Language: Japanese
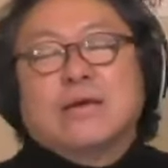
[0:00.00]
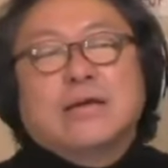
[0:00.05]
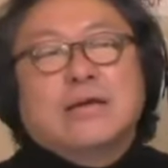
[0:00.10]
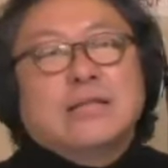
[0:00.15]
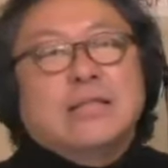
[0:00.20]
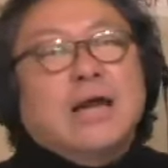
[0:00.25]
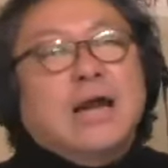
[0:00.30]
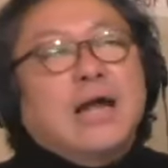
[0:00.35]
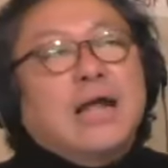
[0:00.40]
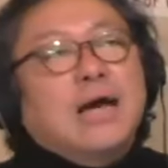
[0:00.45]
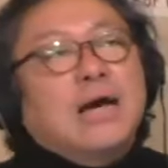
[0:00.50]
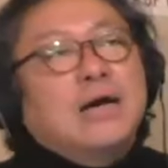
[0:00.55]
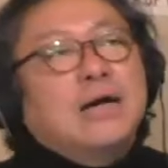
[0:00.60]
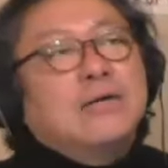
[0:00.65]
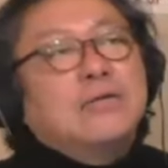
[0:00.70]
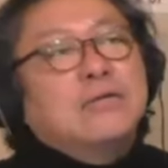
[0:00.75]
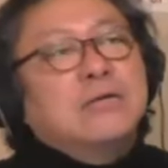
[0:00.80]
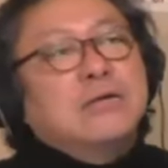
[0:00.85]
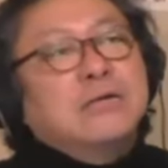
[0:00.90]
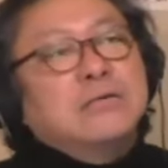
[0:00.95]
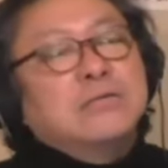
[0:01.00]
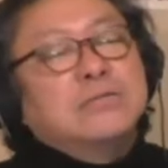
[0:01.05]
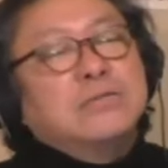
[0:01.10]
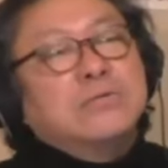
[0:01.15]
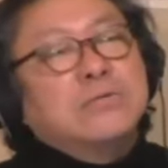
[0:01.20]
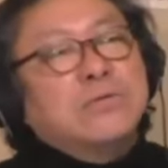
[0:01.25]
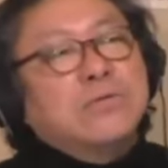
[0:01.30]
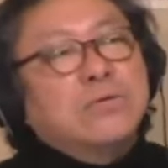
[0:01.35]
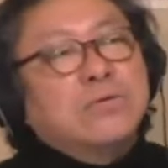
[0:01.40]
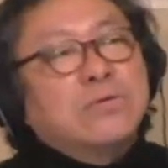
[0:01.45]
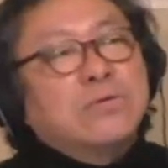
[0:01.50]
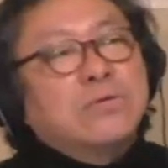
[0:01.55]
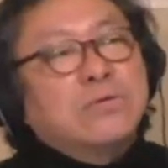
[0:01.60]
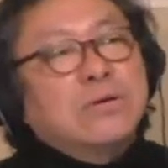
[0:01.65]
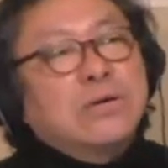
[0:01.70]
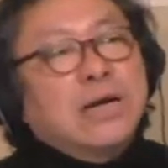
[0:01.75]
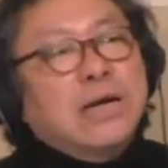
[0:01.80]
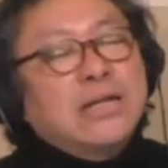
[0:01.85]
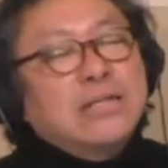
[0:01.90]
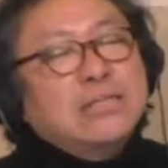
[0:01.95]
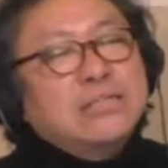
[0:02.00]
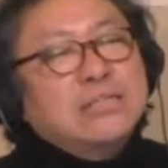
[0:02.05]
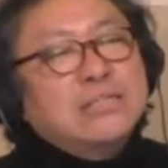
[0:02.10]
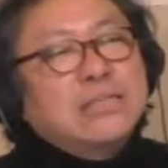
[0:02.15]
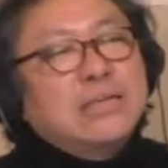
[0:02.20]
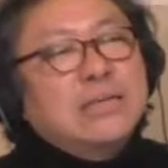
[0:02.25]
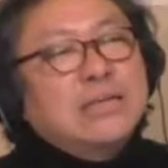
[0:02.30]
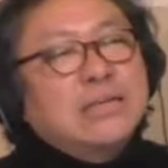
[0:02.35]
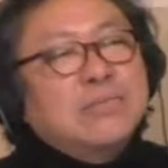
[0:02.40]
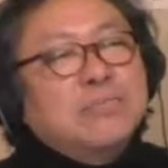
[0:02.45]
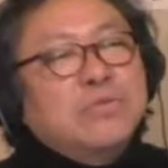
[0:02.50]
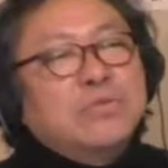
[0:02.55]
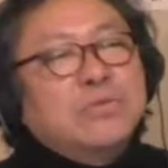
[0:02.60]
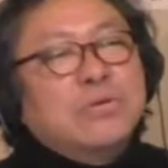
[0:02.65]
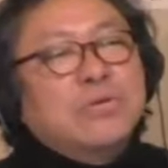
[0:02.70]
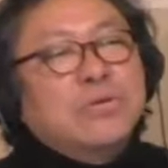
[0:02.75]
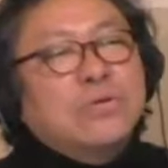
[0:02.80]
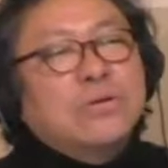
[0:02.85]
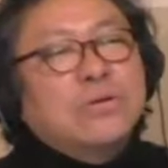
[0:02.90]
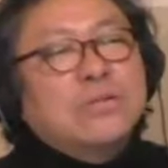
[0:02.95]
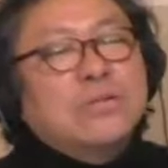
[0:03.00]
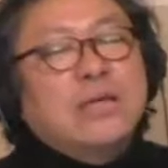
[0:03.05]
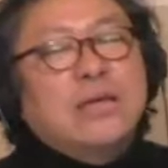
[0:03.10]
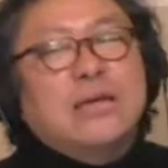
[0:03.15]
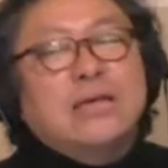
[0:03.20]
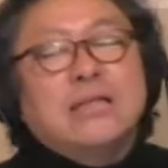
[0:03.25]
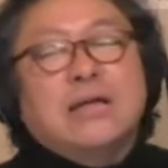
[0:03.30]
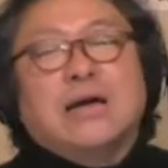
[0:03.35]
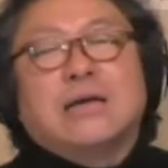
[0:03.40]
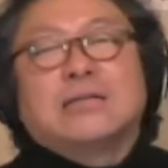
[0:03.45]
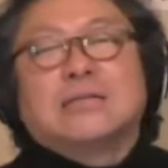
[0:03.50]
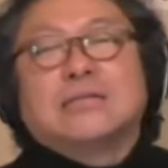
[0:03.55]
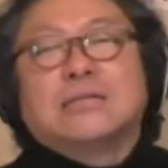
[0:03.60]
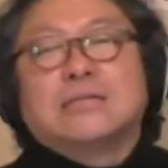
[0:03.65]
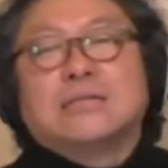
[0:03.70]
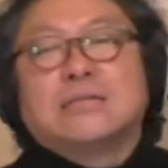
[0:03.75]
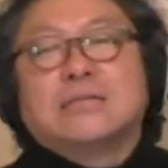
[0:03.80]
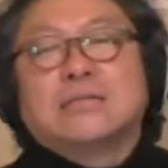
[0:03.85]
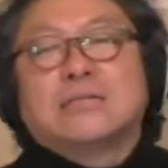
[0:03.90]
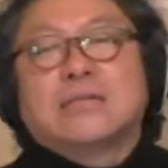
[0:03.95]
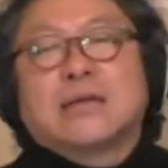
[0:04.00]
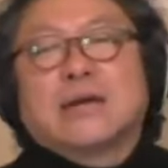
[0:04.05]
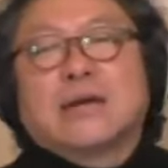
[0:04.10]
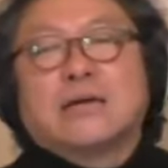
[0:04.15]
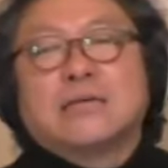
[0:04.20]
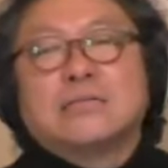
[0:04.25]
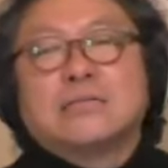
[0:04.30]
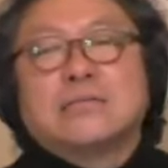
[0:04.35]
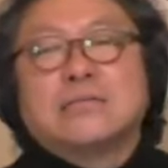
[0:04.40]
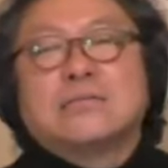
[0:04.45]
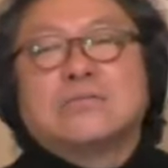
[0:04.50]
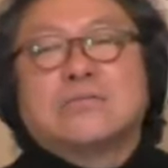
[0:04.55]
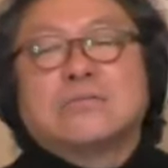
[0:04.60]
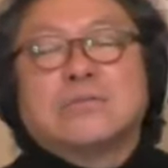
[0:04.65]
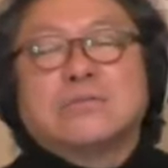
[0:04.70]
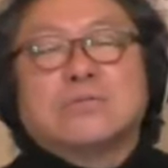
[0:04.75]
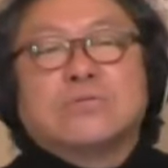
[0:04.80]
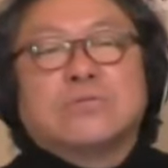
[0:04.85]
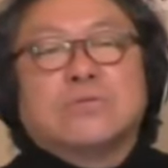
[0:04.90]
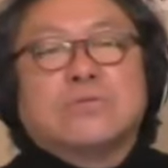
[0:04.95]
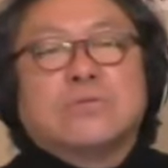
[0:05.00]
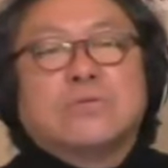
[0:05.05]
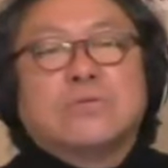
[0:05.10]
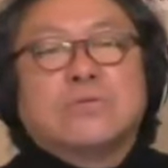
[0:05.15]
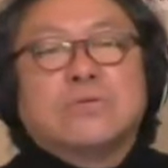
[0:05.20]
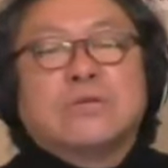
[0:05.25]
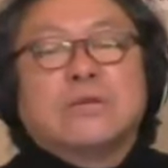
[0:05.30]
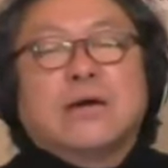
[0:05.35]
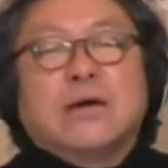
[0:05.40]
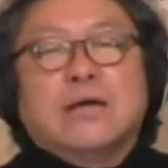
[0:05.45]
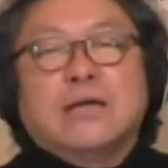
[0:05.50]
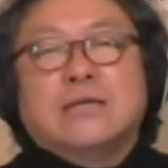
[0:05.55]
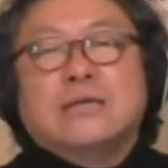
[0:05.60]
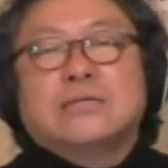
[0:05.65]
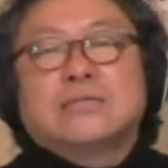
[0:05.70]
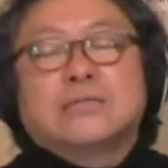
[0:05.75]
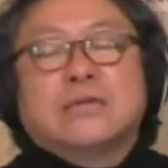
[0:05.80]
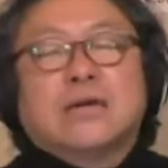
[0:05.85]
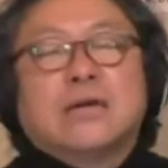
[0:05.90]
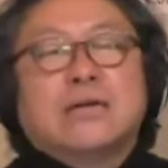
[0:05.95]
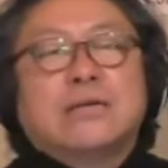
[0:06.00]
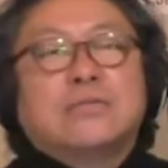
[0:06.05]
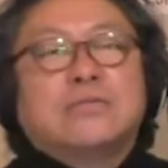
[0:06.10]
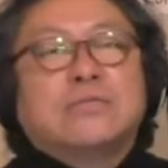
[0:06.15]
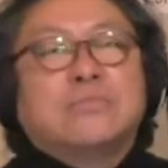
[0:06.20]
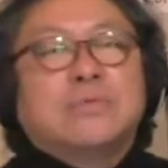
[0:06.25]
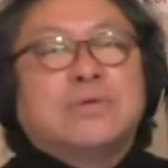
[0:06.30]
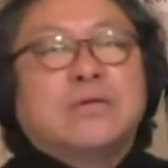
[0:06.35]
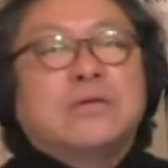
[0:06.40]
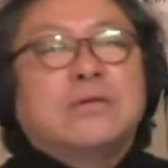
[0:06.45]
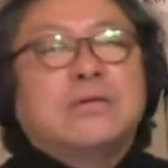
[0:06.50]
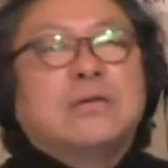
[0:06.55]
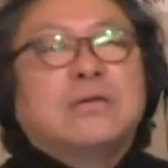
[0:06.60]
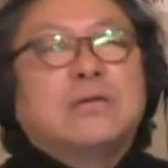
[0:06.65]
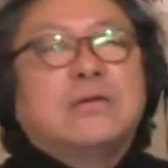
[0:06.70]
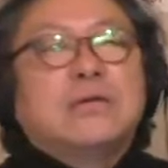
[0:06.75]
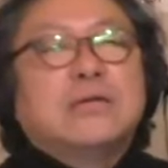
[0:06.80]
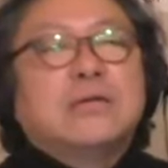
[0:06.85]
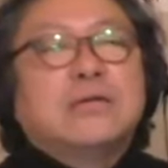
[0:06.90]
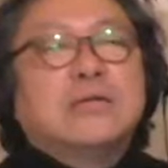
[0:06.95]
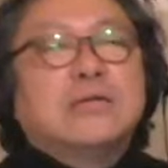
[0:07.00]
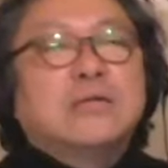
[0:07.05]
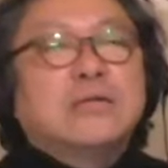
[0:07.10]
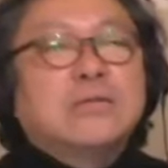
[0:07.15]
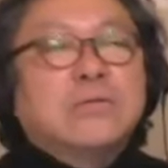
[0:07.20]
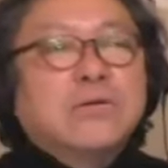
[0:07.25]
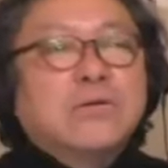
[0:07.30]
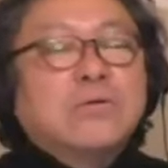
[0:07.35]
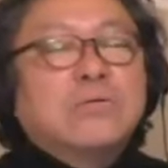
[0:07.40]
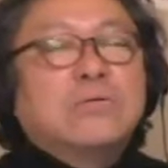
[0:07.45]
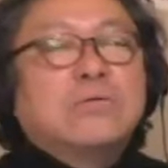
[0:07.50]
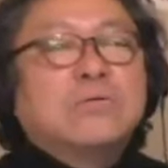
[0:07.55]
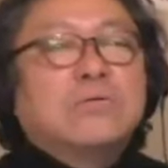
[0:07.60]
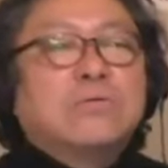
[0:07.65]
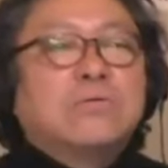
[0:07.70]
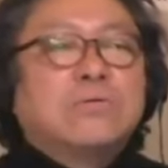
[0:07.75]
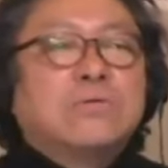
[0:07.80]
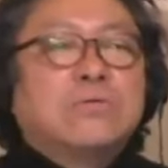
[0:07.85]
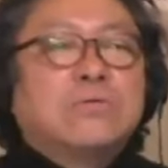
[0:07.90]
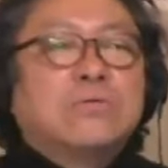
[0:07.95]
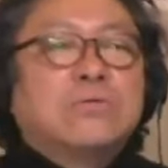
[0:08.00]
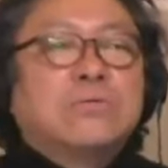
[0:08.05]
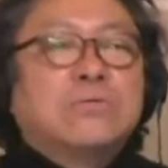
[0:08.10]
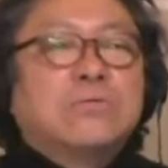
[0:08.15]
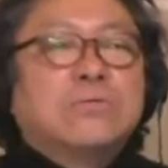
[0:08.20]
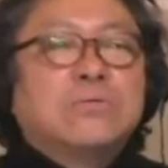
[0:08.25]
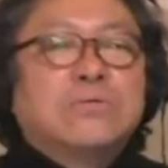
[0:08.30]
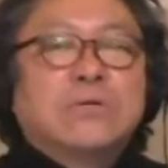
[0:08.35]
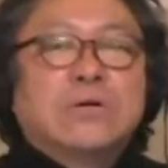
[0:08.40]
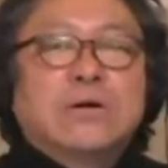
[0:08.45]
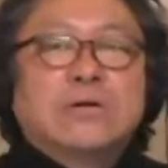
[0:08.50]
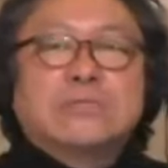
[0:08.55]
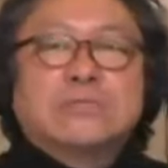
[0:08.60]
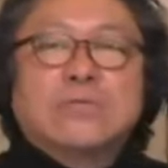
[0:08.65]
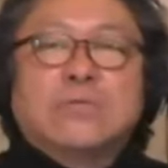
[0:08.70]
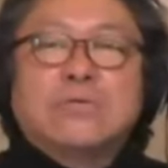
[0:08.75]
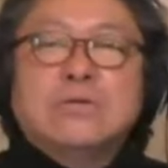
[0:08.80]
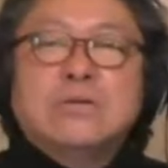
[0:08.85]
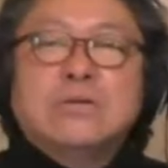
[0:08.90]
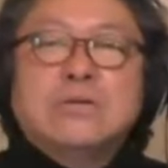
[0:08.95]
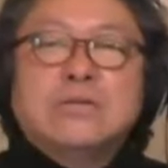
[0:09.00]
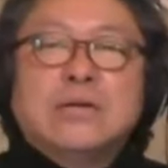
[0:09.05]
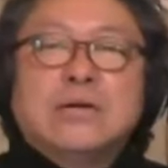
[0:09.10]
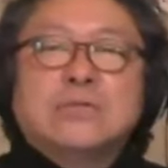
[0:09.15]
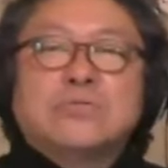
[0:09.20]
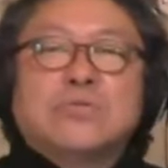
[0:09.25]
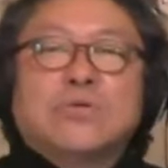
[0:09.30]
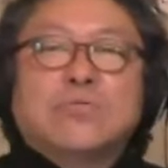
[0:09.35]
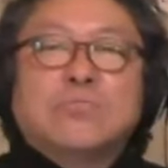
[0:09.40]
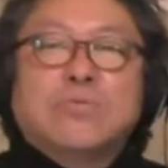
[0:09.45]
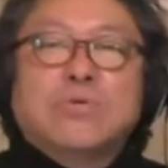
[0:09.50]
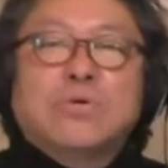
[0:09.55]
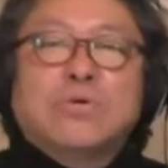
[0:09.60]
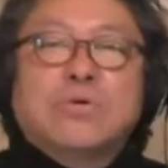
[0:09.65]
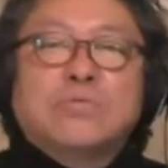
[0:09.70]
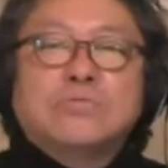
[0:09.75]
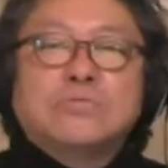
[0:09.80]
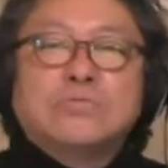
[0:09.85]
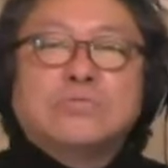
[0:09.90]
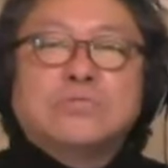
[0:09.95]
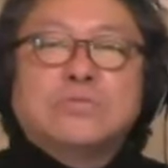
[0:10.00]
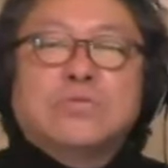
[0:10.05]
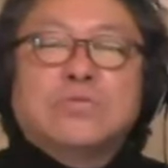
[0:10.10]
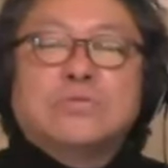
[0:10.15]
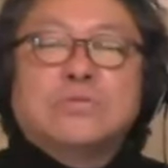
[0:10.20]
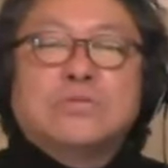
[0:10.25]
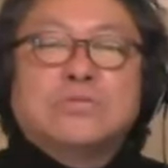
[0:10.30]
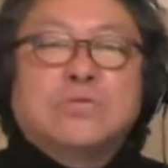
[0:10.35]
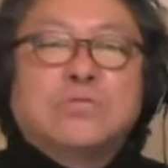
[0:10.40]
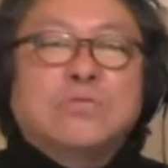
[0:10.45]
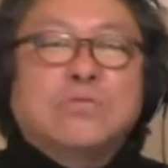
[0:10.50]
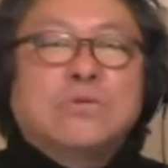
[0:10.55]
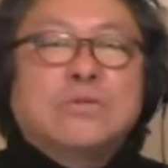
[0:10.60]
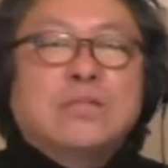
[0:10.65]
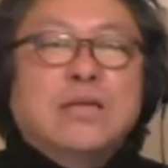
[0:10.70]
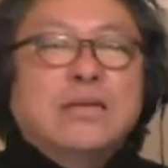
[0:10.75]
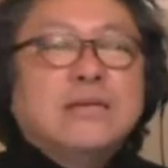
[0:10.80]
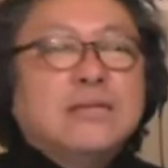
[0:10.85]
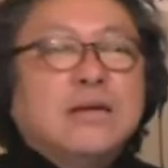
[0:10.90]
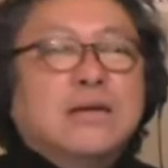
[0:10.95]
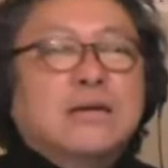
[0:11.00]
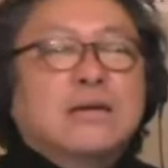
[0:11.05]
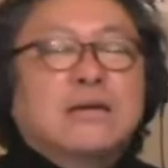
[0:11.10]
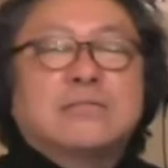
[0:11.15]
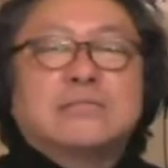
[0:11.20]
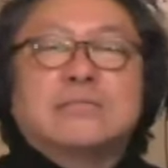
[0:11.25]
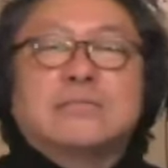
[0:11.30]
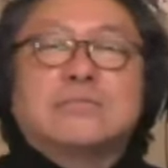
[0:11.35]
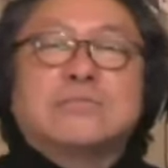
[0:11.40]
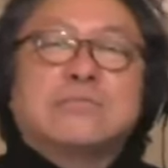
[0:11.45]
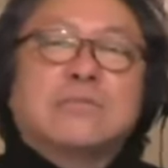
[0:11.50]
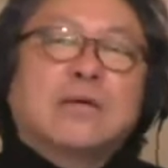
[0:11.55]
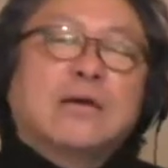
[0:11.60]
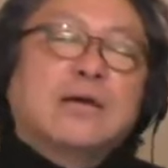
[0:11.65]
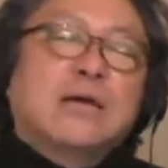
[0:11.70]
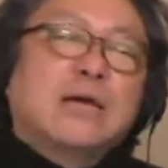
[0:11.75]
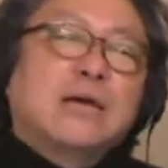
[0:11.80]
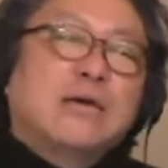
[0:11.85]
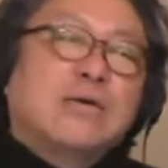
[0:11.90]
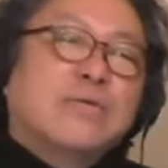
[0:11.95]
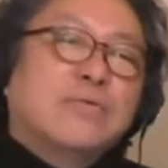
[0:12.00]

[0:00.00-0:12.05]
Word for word: だから、その、完全にも届いていないんって感じですよねその本来石川ひとみのこう音楽をいいなと思う層に届いていない感じですよね